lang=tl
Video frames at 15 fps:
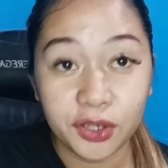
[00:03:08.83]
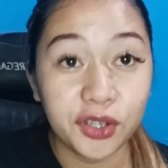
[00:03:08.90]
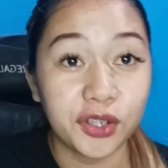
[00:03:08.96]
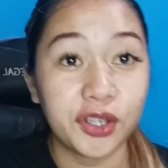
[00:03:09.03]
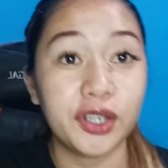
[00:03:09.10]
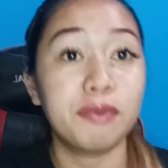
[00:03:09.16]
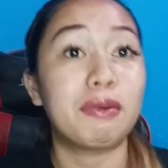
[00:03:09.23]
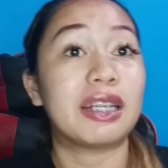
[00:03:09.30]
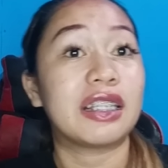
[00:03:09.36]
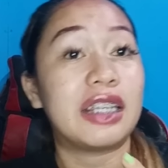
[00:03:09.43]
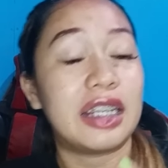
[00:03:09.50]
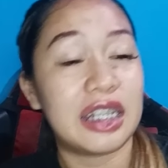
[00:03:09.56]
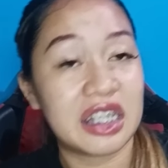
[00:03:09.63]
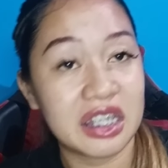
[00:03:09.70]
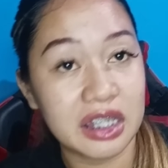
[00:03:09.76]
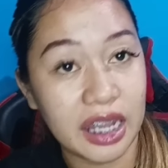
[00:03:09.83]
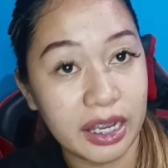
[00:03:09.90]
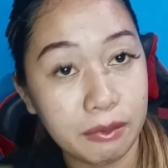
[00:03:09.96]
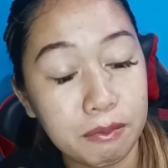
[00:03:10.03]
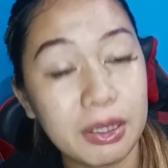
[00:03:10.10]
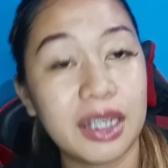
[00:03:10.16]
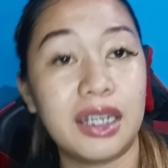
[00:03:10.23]
or mag
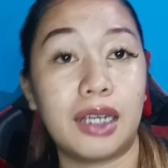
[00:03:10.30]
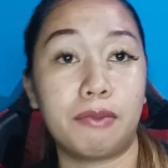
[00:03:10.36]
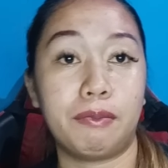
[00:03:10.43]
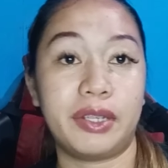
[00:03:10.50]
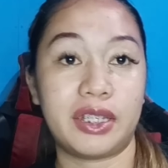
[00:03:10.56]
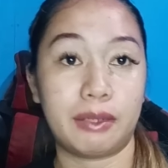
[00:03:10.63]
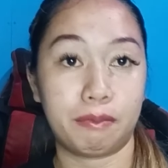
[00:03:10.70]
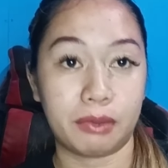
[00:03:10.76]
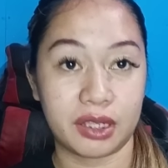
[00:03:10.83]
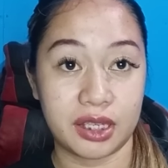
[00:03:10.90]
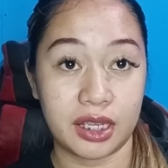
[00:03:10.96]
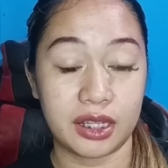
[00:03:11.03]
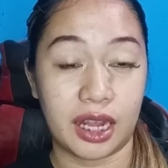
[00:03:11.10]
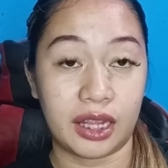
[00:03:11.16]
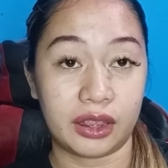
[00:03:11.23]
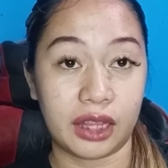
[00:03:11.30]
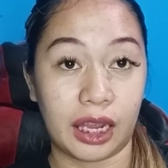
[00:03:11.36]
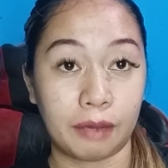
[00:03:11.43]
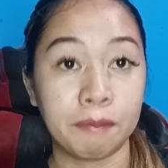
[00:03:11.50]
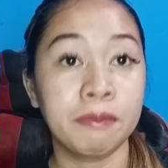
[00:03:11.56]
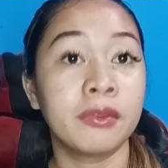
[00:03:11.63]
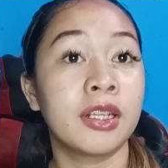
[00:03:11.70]
stay bilang
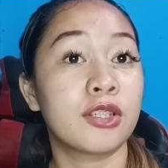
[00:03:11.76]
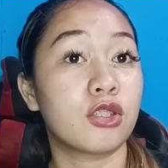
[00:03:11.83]
vice-presidente.